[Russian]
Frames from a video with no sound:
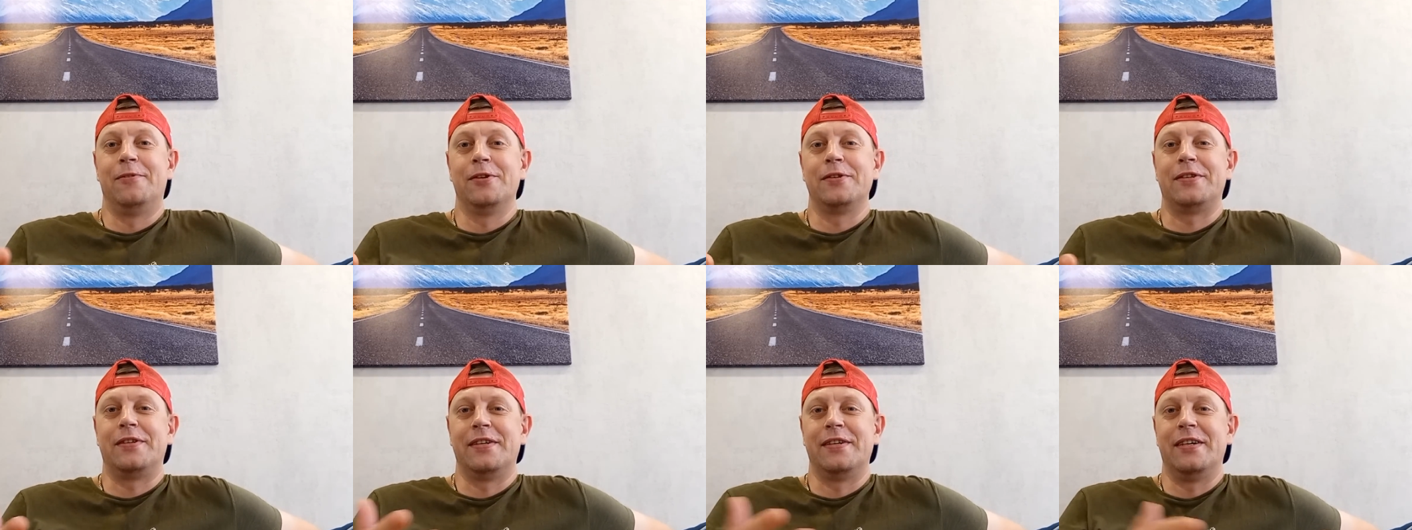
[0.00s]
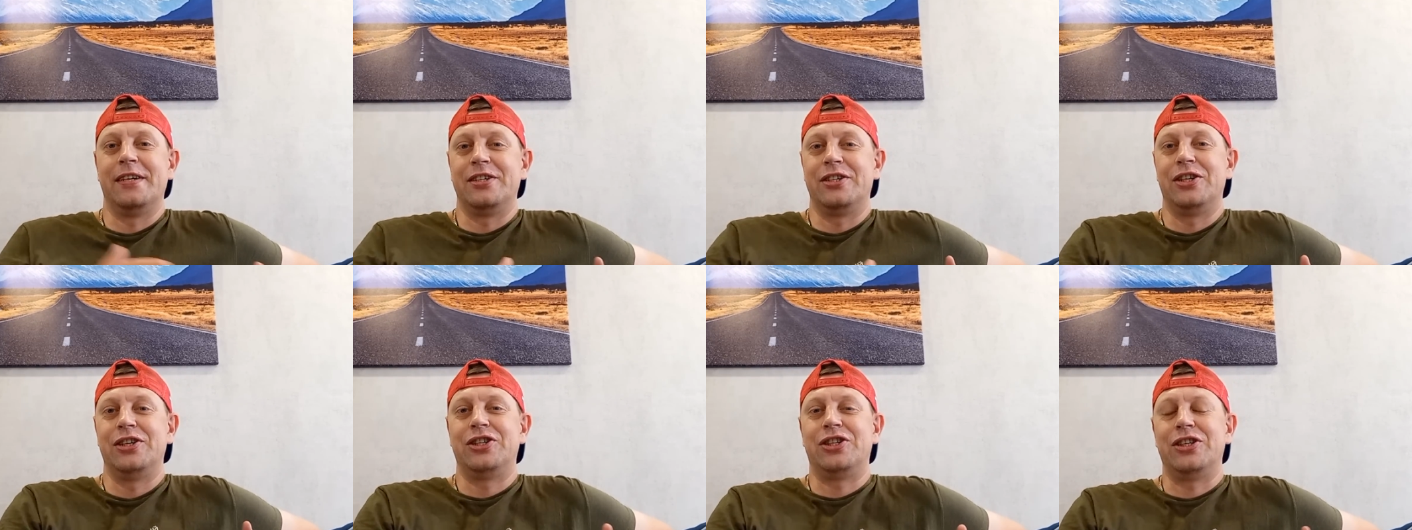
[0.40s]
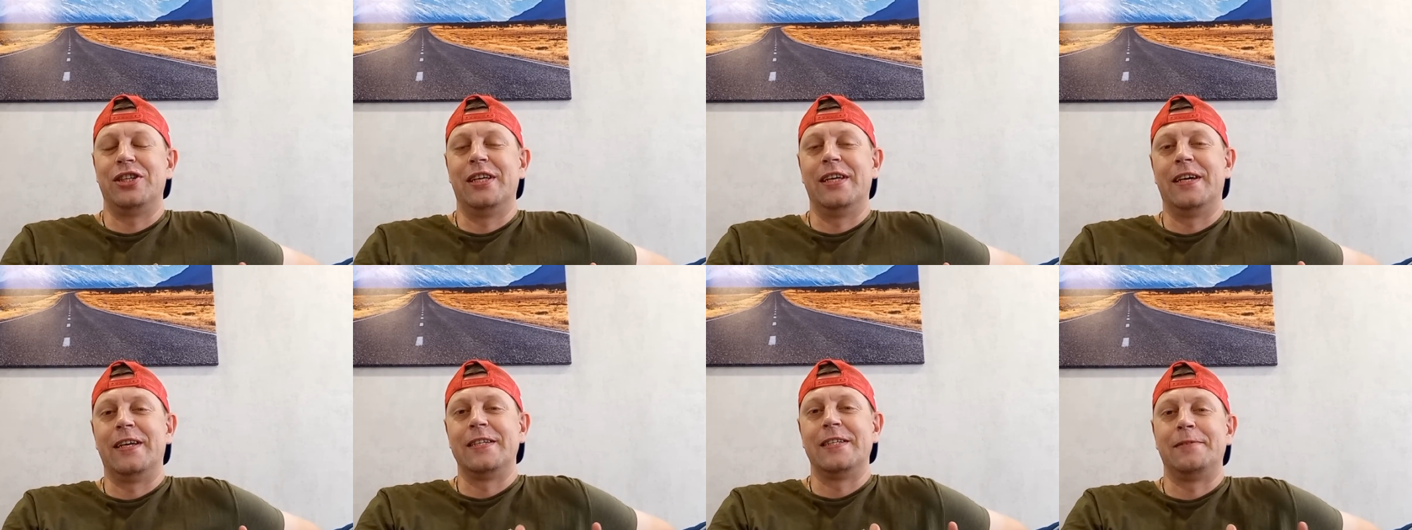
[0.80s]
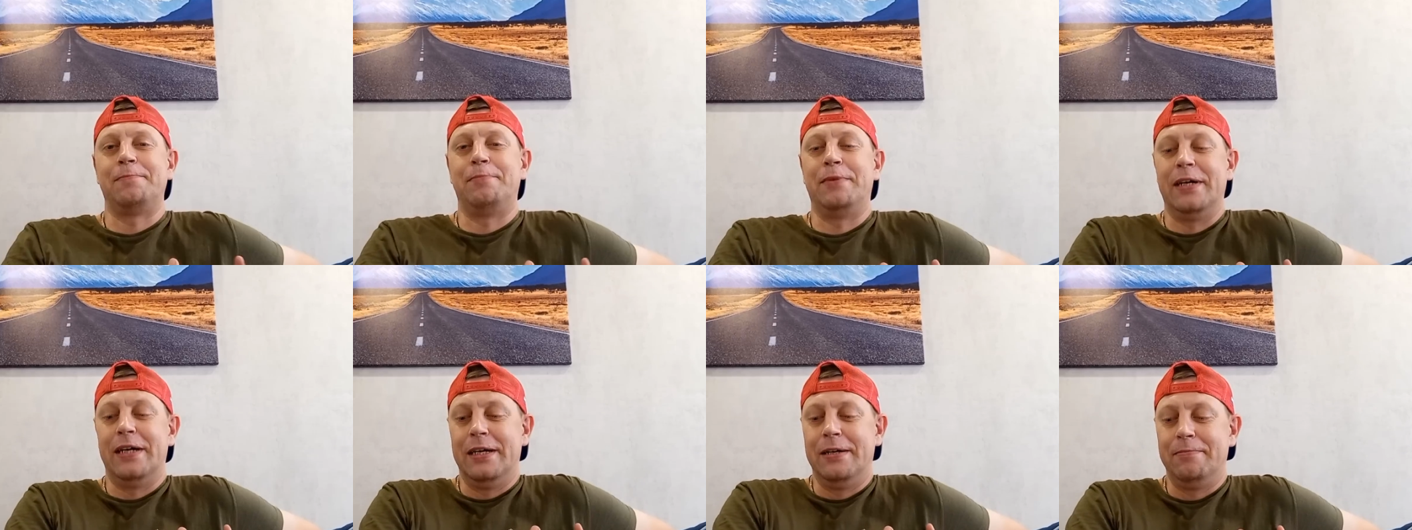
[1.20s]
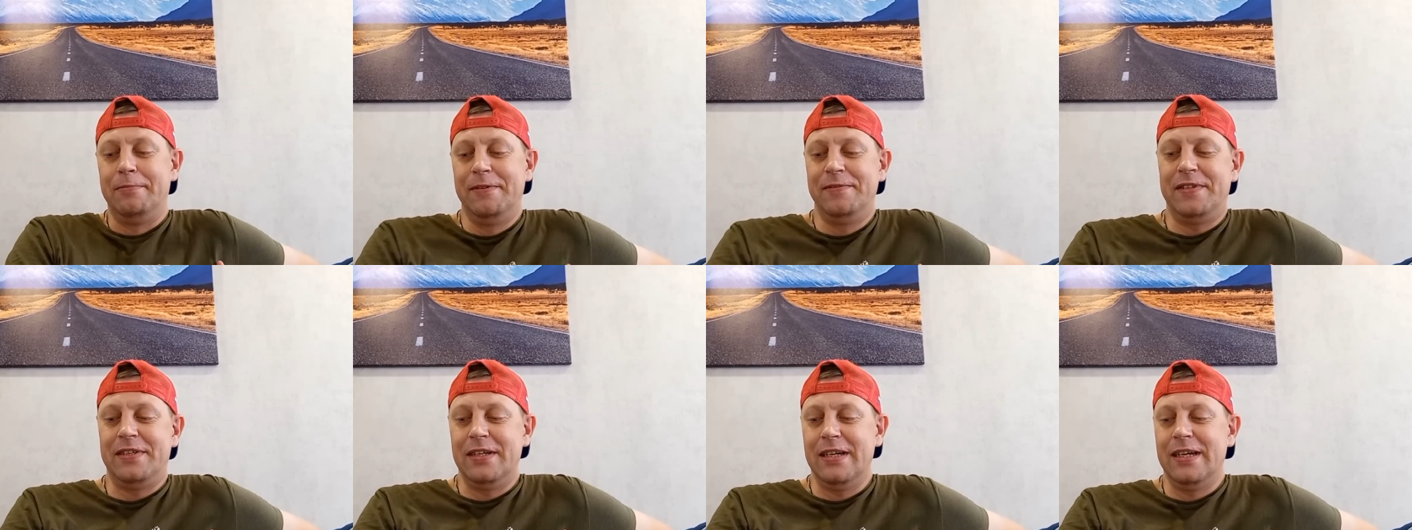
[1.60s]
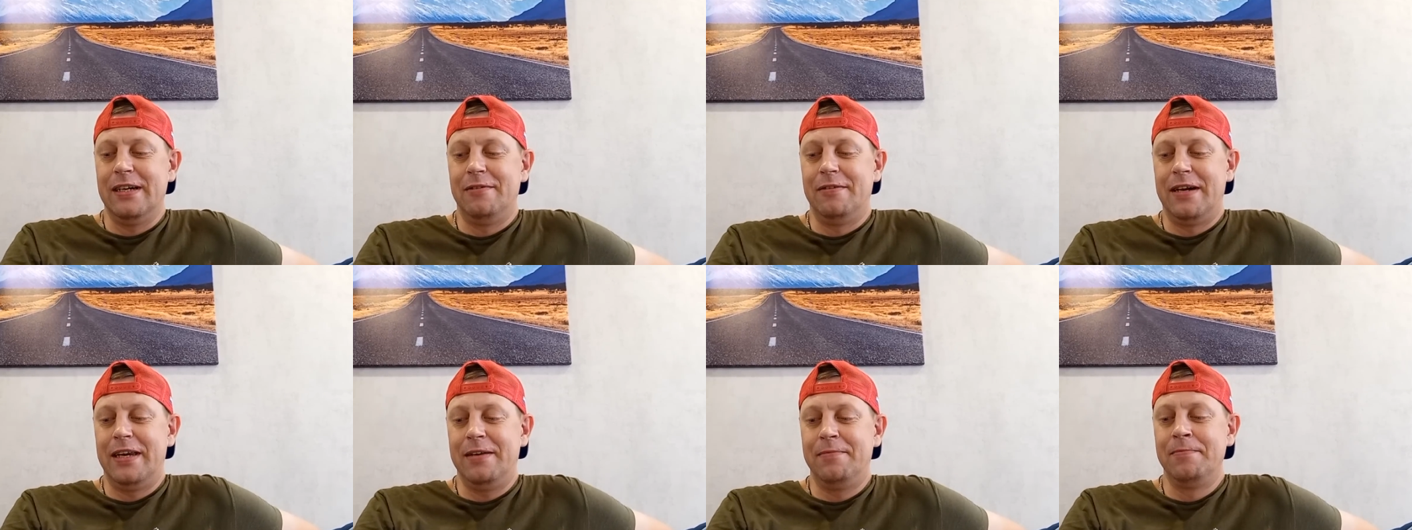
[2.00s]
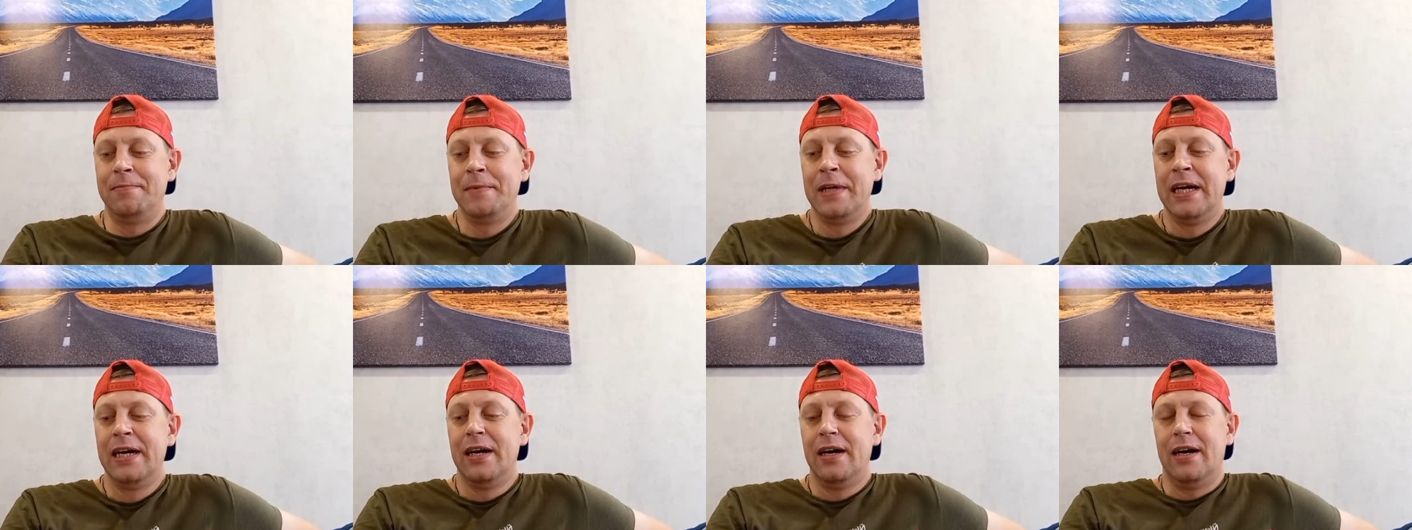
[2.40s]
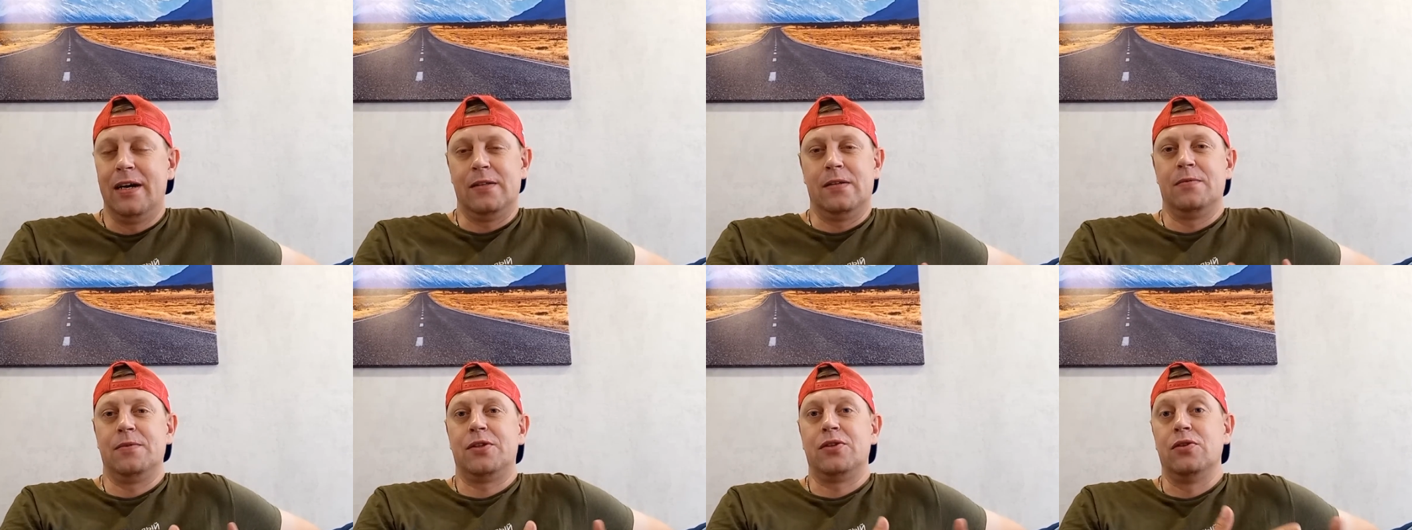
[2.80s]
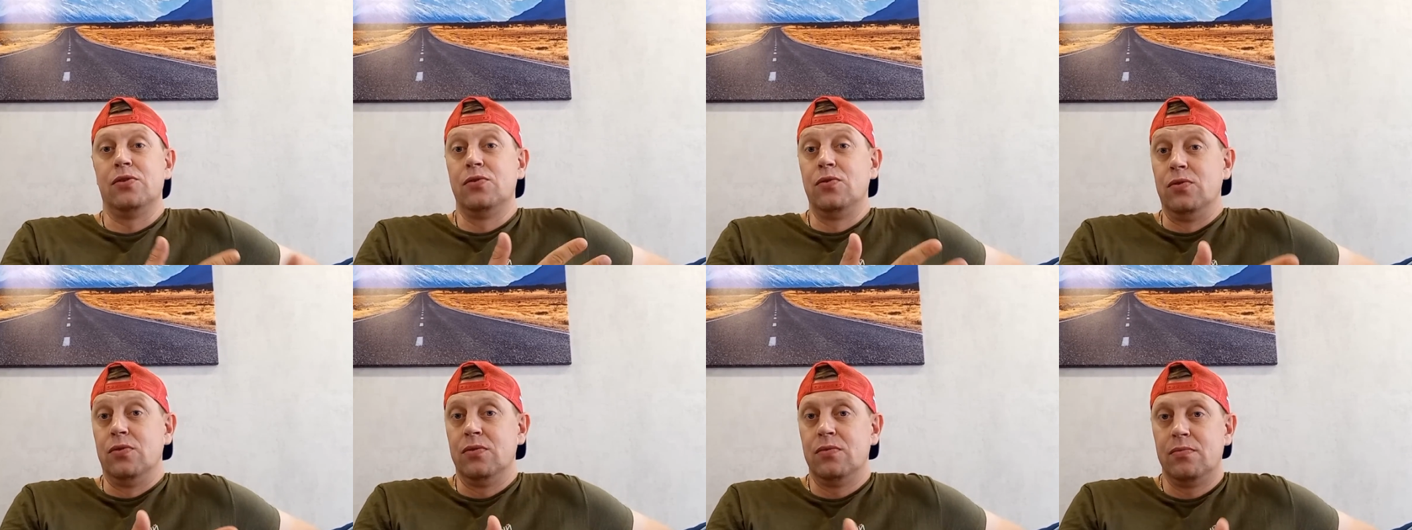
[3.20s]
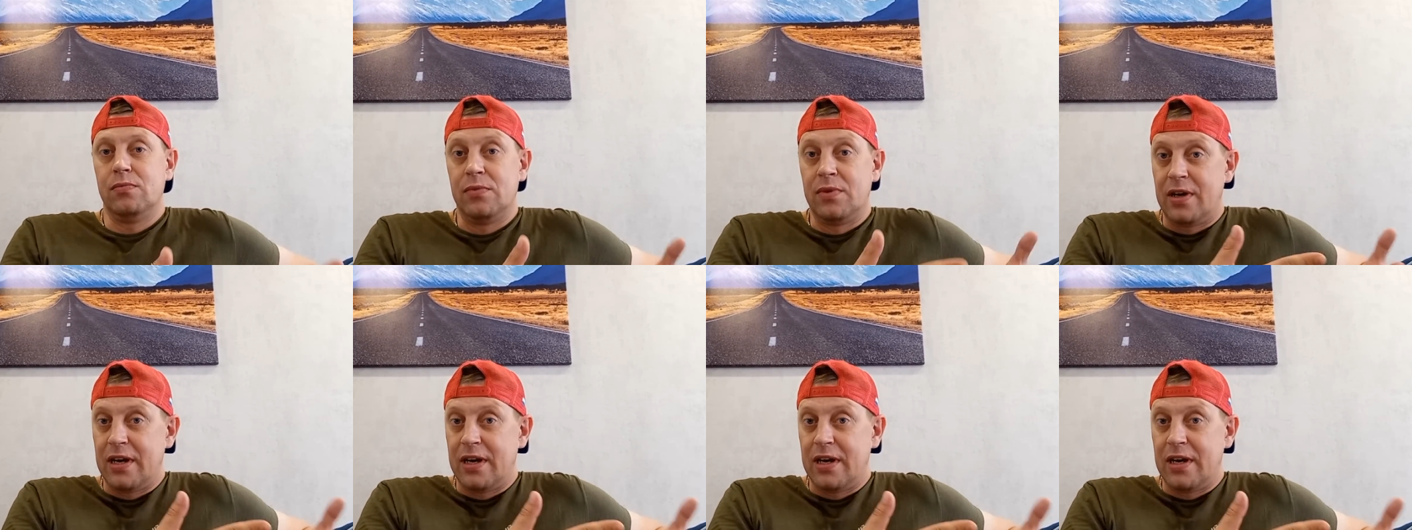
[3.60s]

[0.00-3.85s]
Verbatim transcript: Вот э, женщина РСП. Мы все говорим о том, что ну,